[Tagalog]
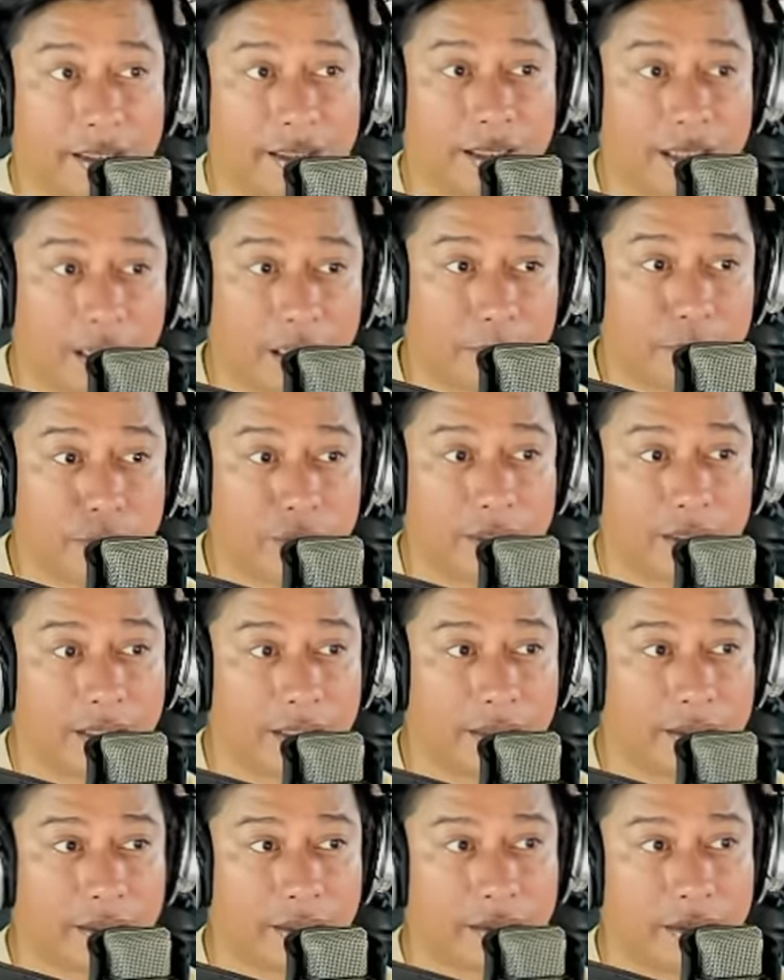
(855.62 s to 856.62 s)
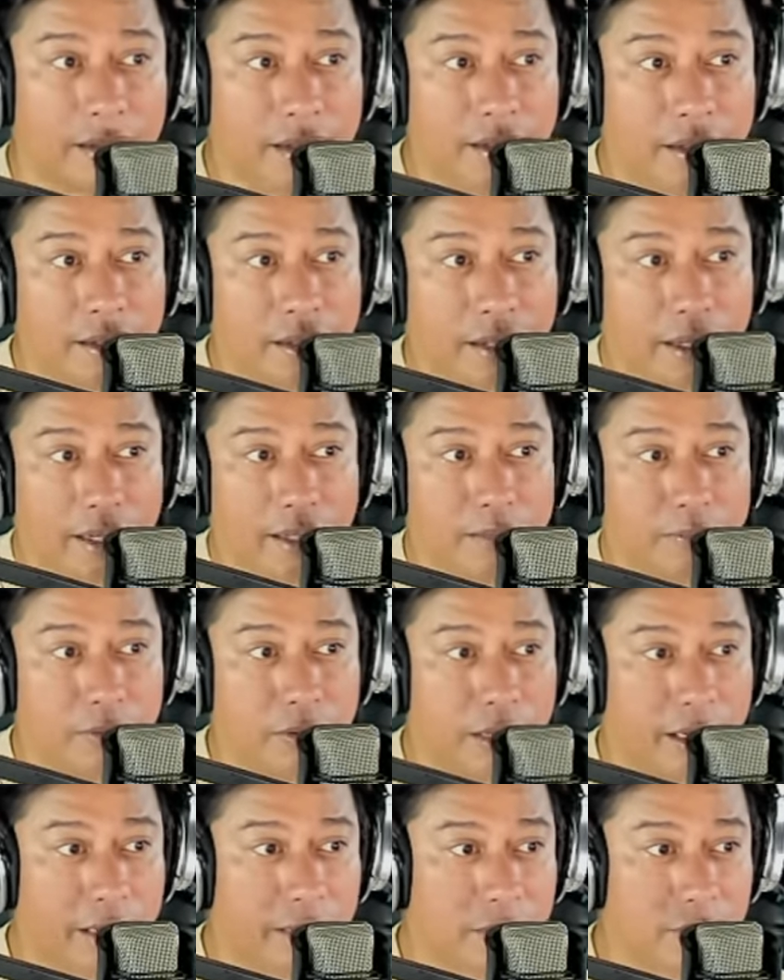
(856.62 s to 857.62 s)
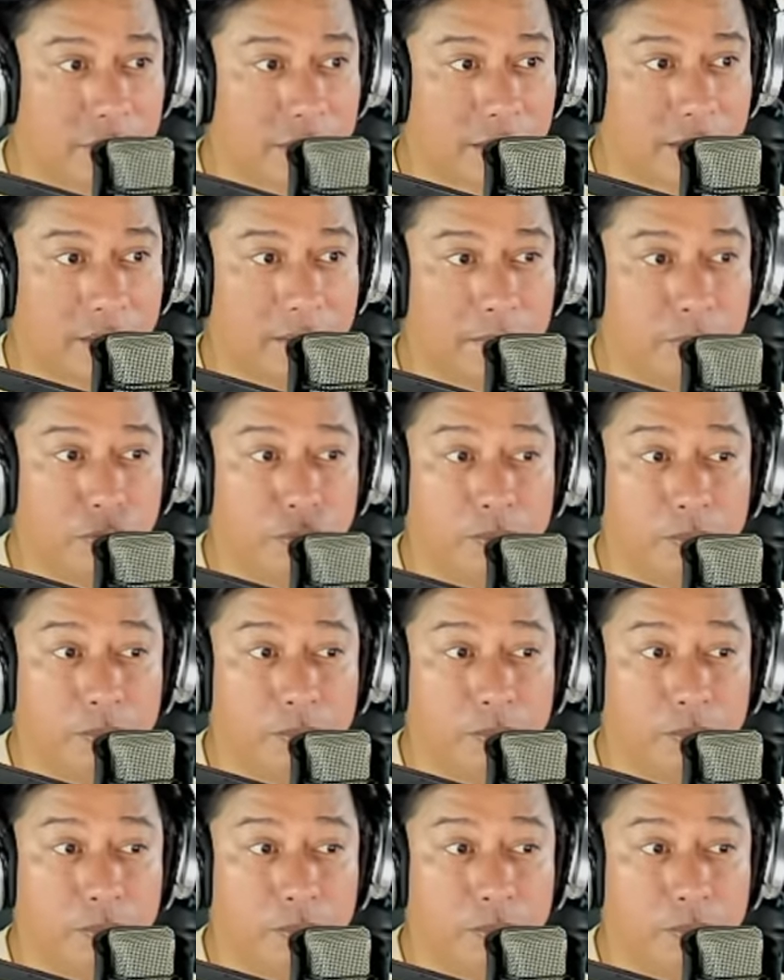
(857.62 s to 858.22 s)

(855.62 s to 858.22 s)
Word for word: Tingnan na muna natin. Ayan, mula ito sa